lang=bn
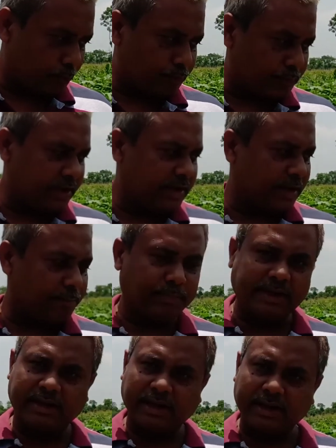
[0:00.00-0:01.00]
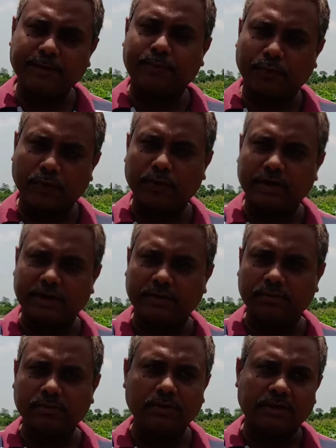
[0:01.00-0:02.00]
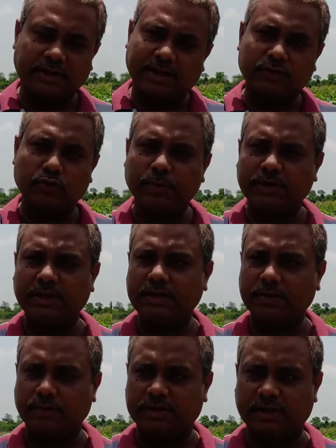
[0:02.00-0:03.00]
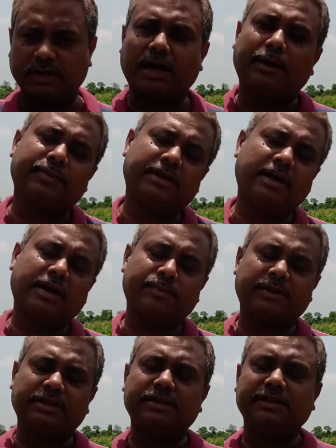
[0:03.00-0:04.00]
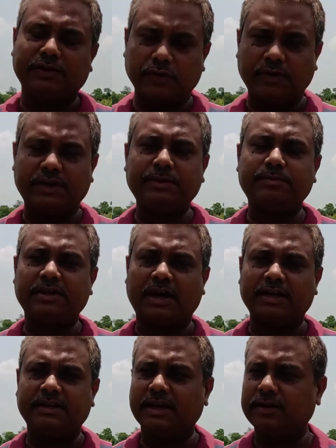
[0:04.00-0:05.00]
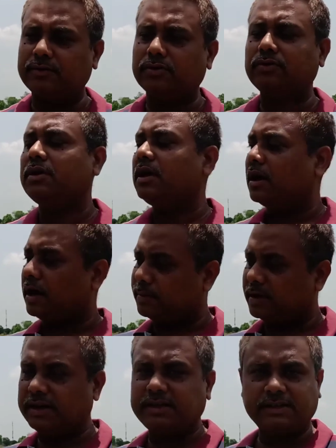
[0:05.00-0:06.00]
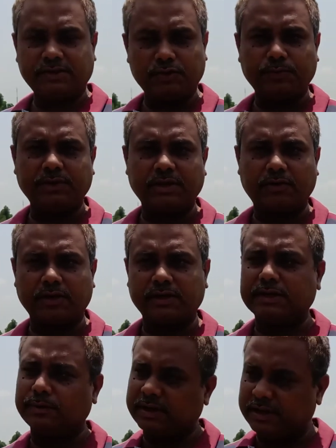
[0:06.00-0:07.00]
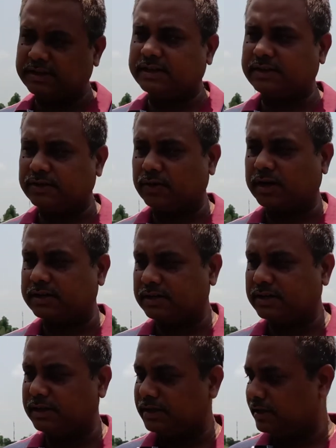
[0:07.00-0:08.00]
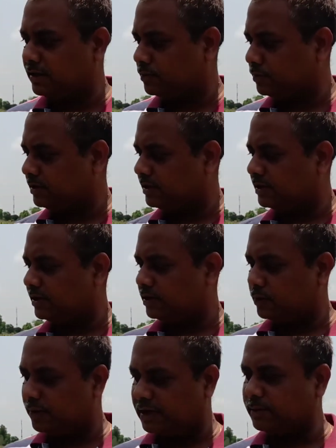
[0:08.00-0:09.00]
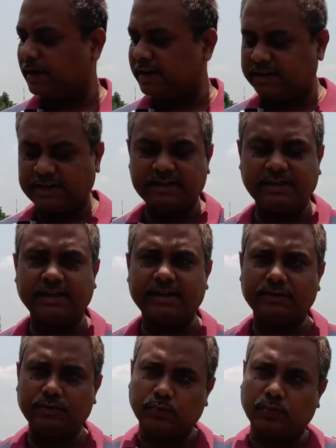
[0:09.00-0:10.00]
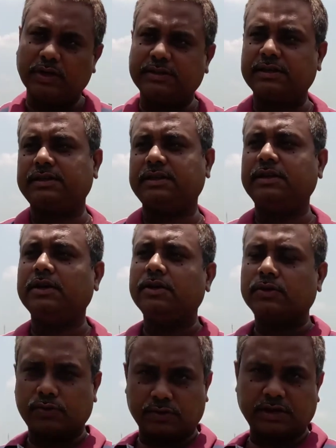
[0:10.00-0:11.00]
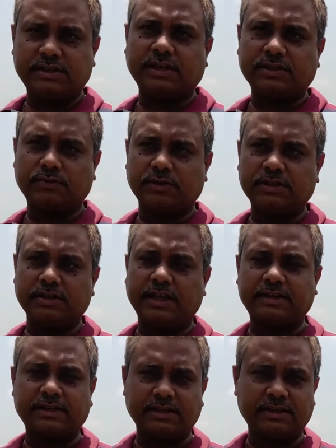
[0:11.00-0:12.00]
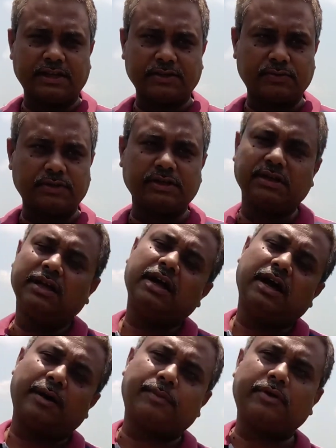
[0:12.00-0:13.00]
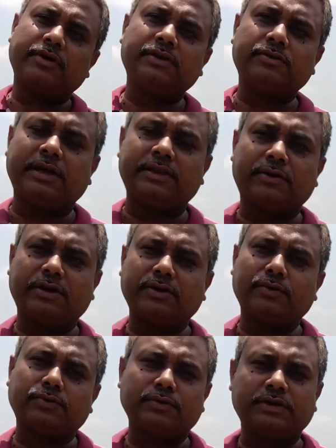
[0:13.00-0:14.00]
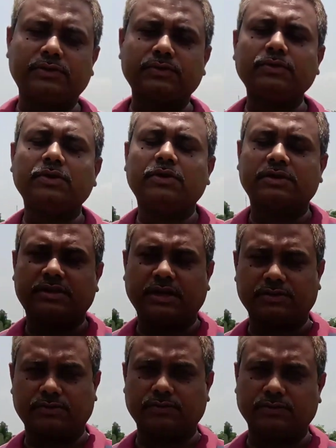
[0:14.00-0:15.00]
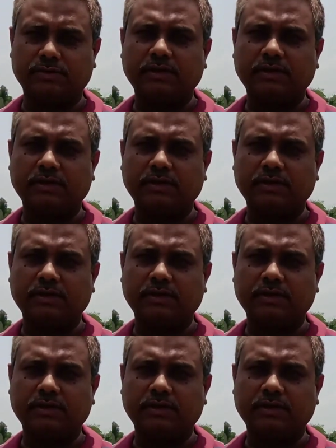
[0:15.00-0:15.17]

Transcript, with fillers: বিজ্ঞান বিজ্ঞানের প্রয়োগ কিন্তু তারা জমিতেই করে যান আপনারা আপনাদের ইনোভেটিভ যে আইডিয়াগুলো আপনারা নিজেদের জমিতে করান যেমন এই যে কৃষক আছেন ইনি কিন্তু নিজের ইনোভেটিভ আইডিয়া দিয়েই কিন্তু ওলের সাথে শশার চাষ করেছেন একসাথে চাষ করেছেন আপনারা কিন্তু এই ধরনের নতুন কিছু চাষ করুন